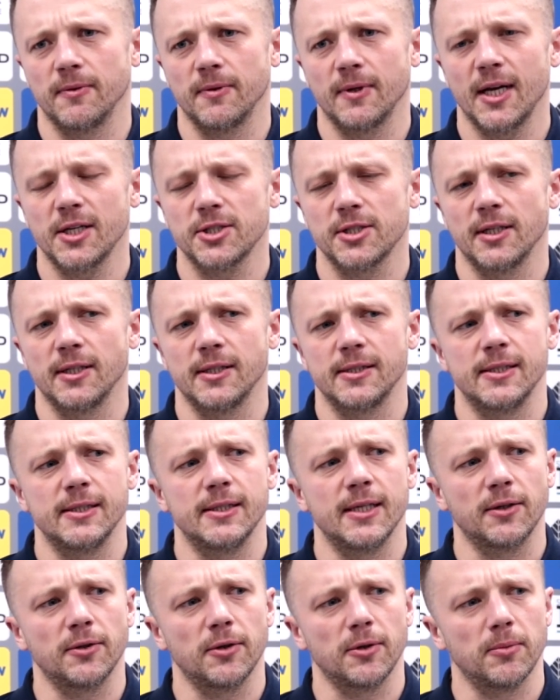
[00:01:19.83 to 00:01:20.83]
każda
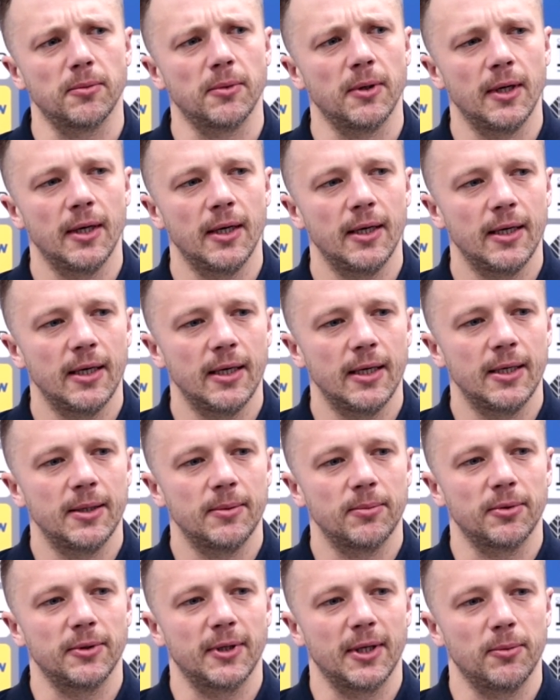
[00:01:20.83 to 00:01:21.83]
decyzja, którą
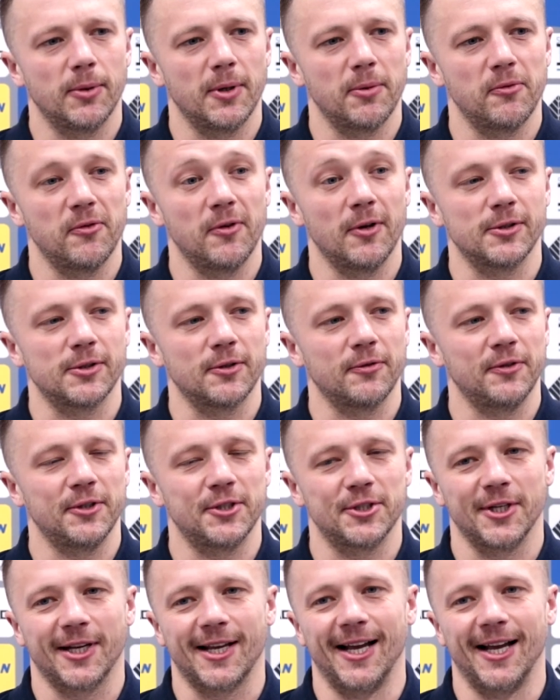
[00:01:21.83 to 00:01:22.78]
podejmujemy, filozoficznie,